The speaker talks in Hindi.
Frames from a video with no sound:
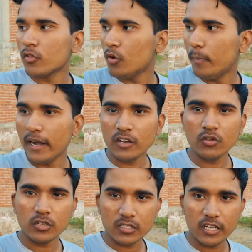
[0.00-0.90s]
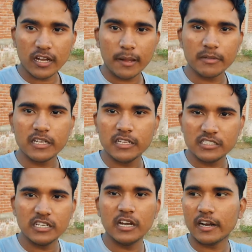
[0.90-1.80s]
तो बैटरी जो इसकी अगर आप इसे
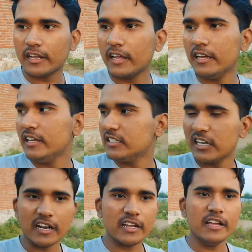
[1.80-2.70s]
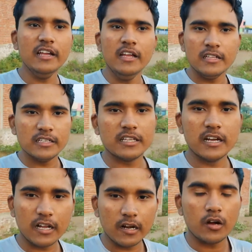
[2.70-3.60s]
स्टील रख के कहीं एक जगह रख के जैसे
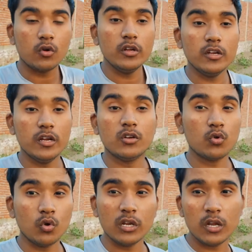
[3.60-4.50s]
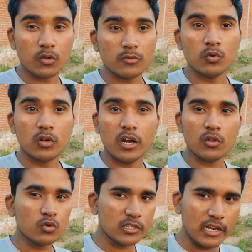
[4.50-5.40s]
अगर कोई ट्यूटोरियल है वो सब शूट कर ले
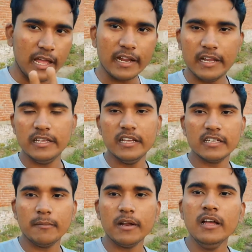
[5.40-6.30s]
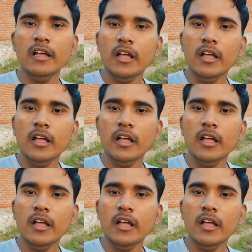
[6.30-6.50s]
तो उसके लायक नहीं है ये कैमरा